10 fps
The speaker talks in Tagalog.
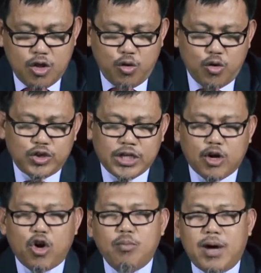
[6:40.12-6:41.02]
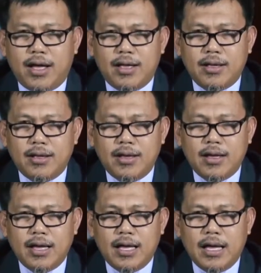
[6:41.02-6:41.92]
Noon sa Roma,
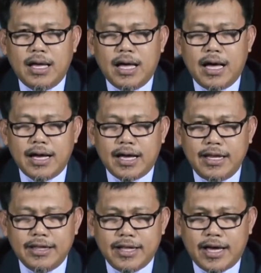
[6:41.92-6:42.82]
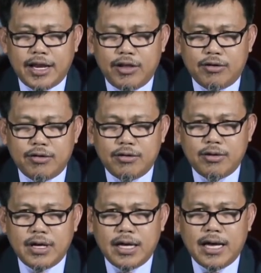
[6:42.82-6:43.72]
ang kalendaryo
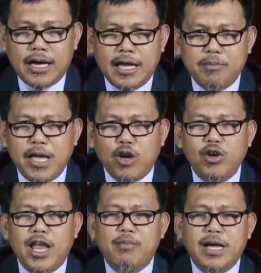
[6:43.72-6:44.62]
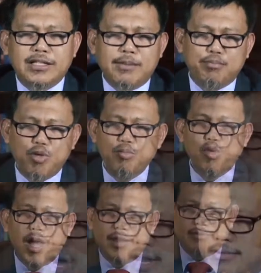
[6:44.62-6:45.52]
ay meron lamang sampung
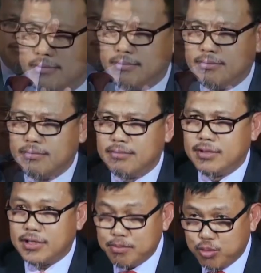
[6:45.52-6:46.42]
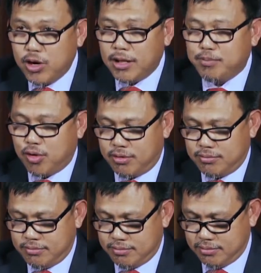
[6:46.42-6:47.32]
buwan. Sampu lang po.
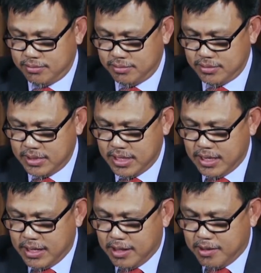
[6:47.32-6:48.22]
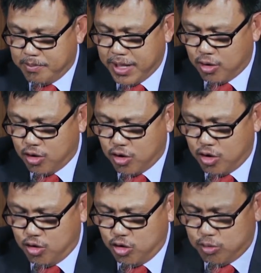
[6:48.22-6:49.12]
Pero
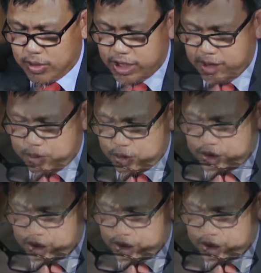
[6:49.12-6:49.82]
nung dumating po